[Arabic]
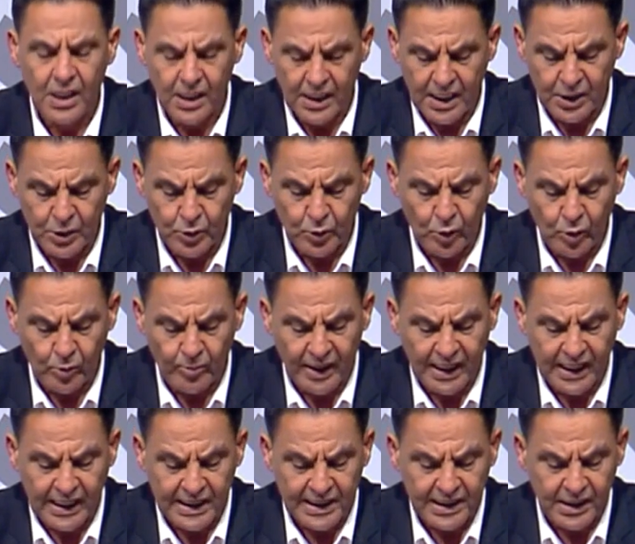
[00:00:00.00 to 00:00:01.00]
كسوق
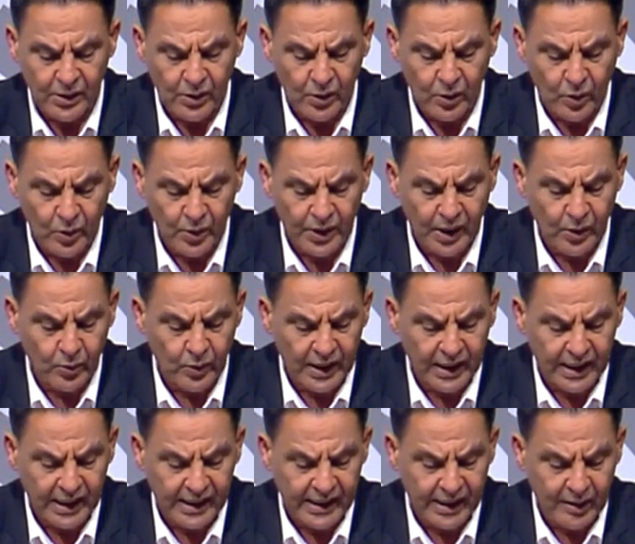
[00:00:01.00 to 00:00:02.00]
مركزي للخضر
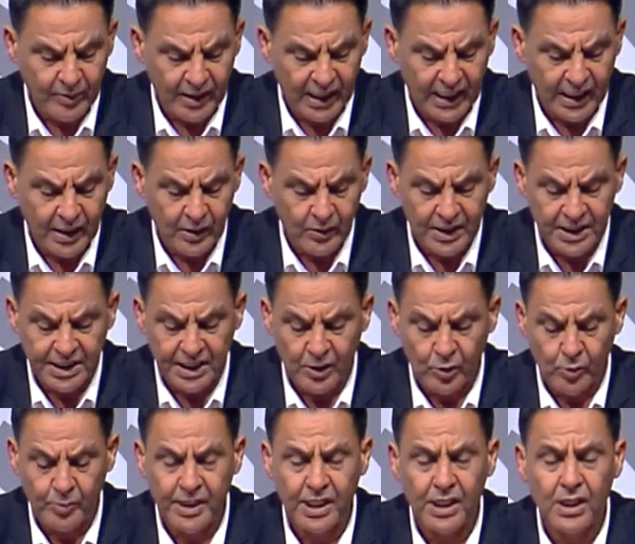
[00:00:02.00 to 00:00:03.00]
والغلال بالقيروان
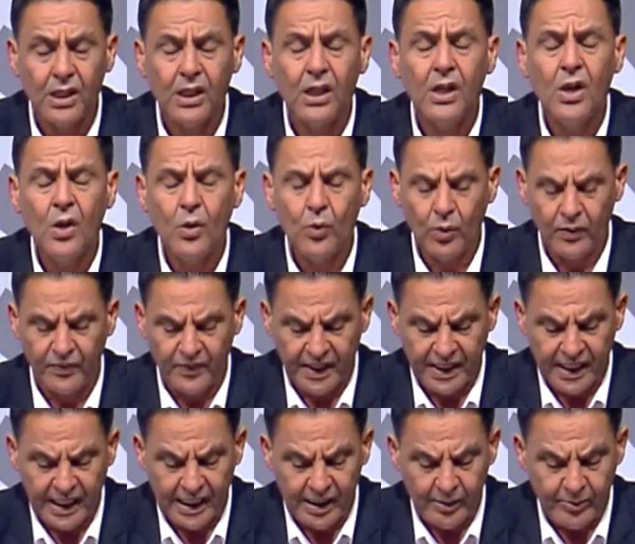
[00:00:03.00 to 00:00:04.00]
الجنوبية
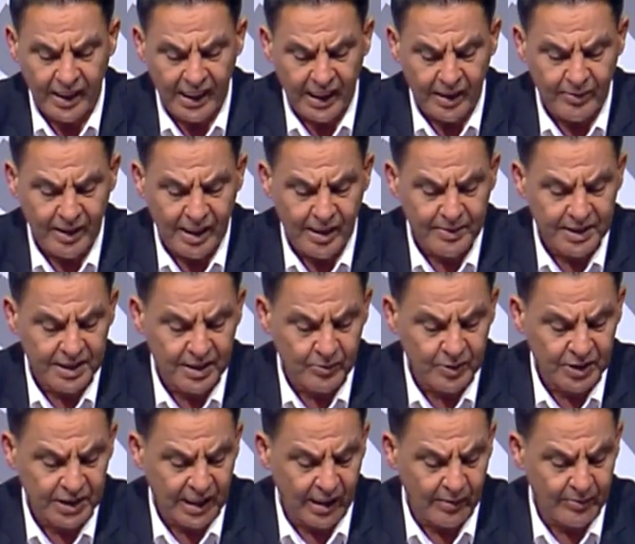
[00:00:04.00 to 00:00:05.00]
وفضاء لبيع الملابس
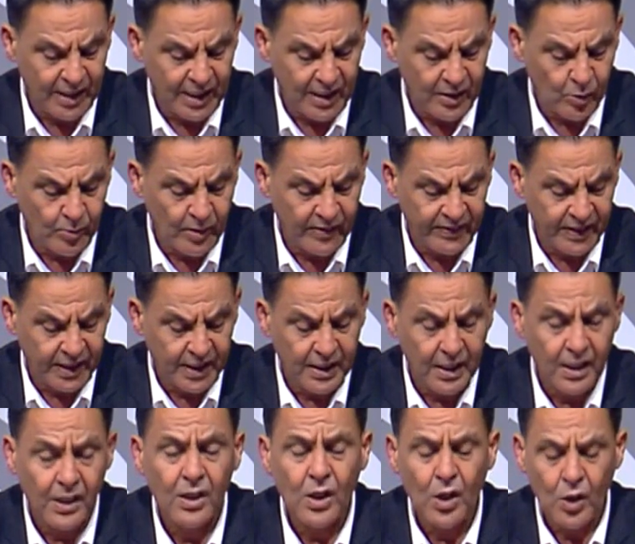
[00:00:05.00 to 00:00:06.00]
المستعملة روبا
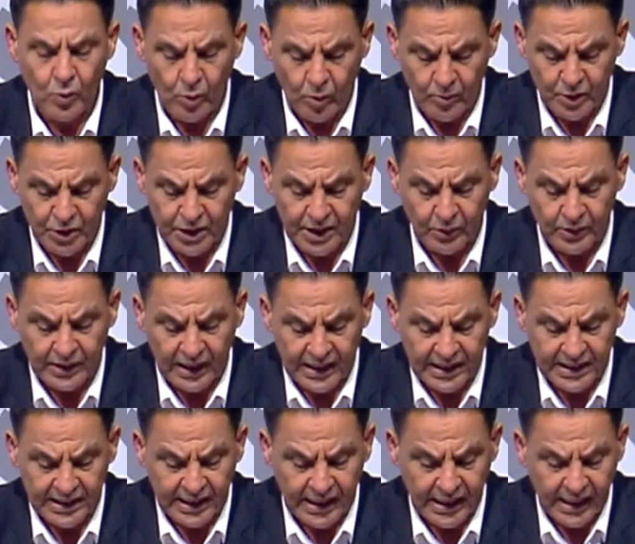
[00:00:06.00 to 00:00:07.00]
فيكا ومستودع
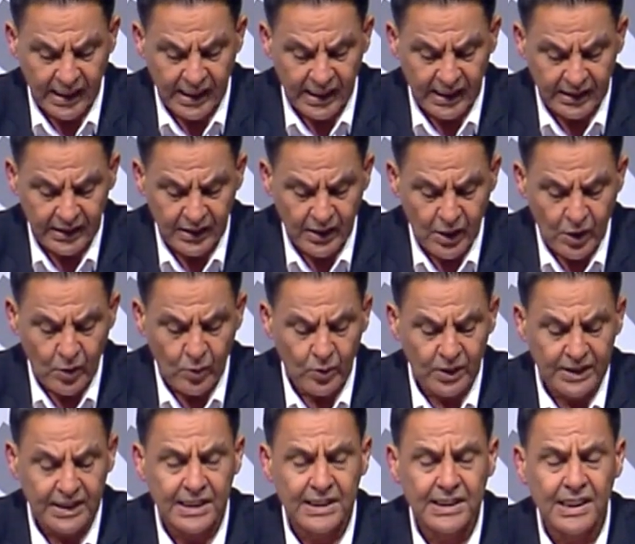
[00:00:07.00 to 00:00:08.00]
للسيارات
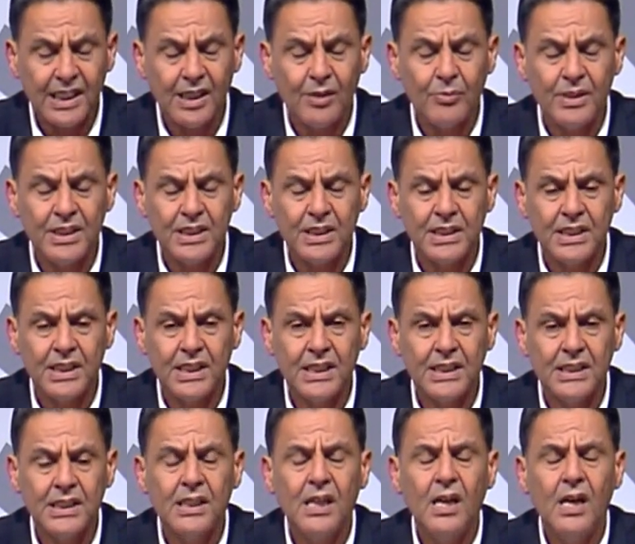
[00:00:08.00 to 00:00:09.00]
والتسريع
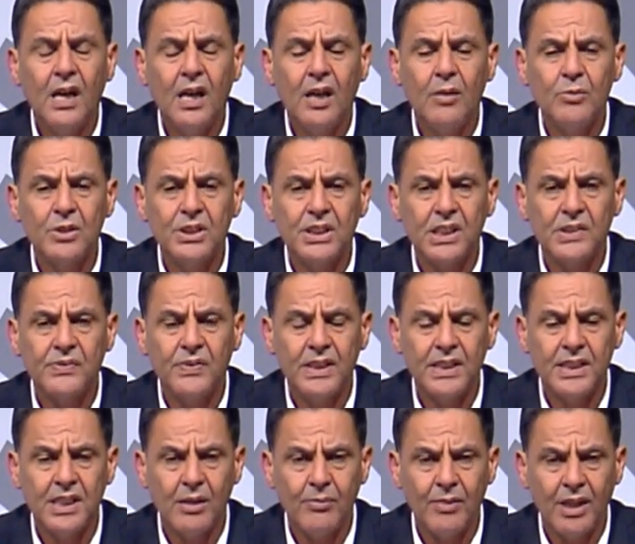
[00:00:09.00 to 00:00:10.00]
بإنجاز المستشفى
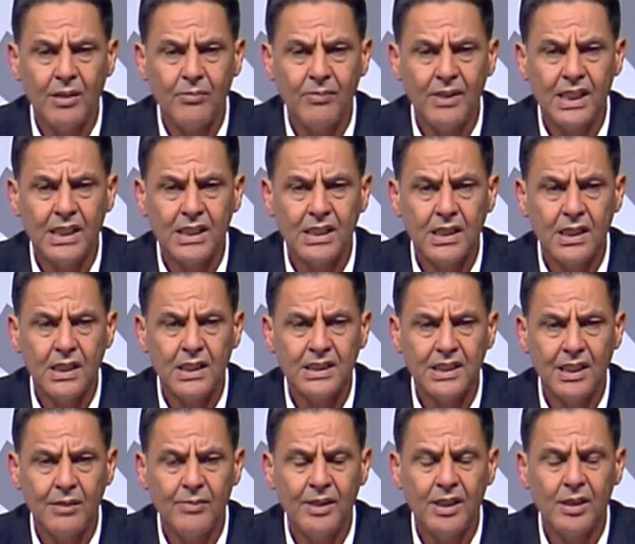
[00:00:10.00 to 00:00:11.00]
الجامعي الملك
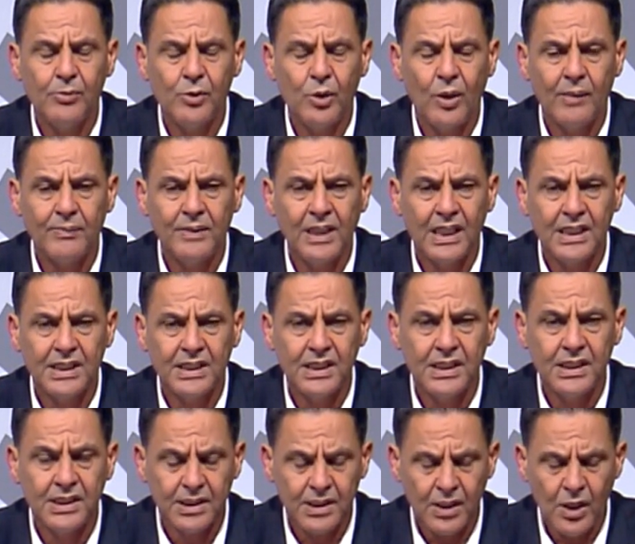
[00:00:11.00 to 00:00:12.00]
سلمان بن عبد
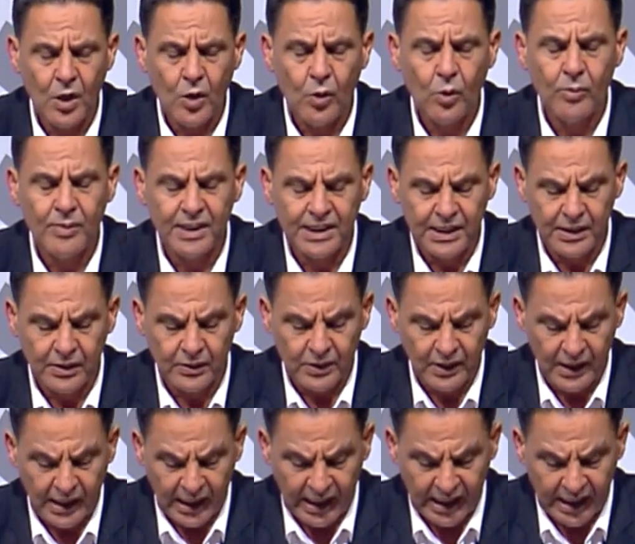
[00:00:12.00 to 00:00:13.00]
العزيز ومدينة
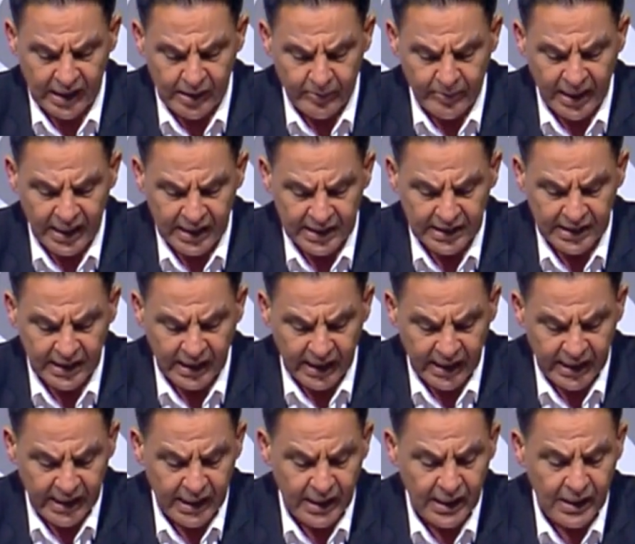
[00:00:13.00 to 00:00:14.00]
الأغالبة
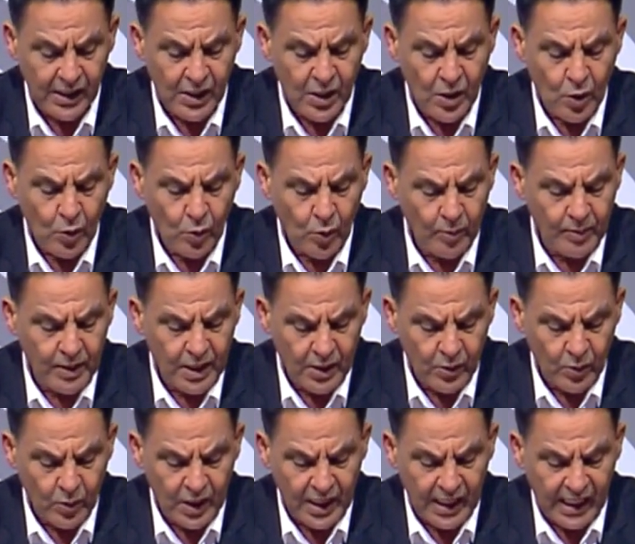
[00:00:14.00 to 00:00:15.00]
الصحية
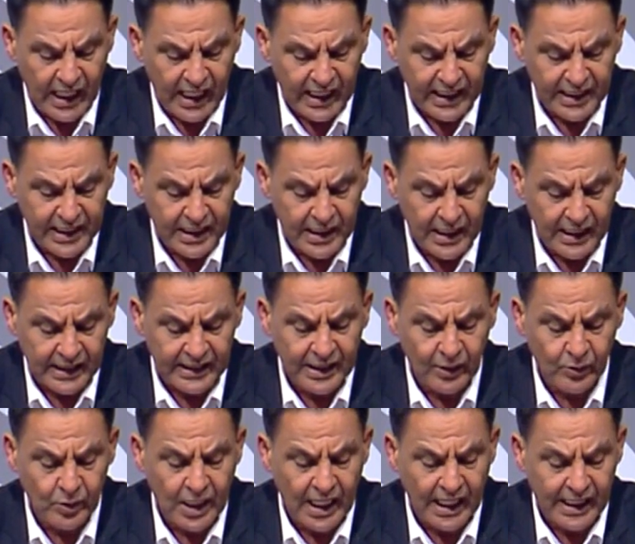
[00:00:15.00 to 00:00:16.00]
وحث
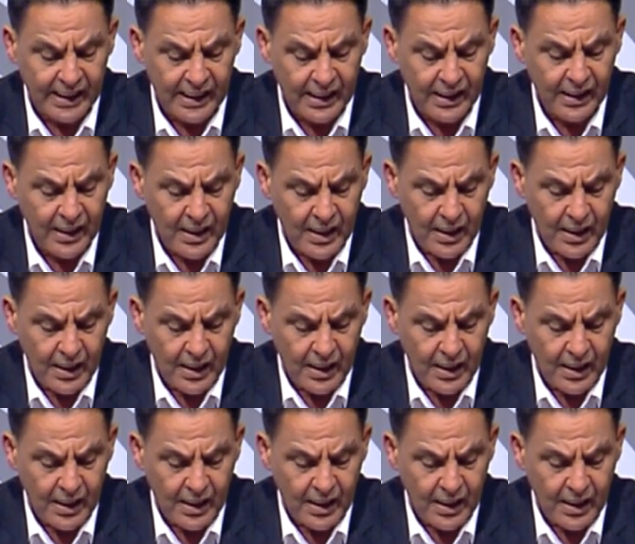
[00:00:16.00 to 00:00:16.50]
الدولة الدولة على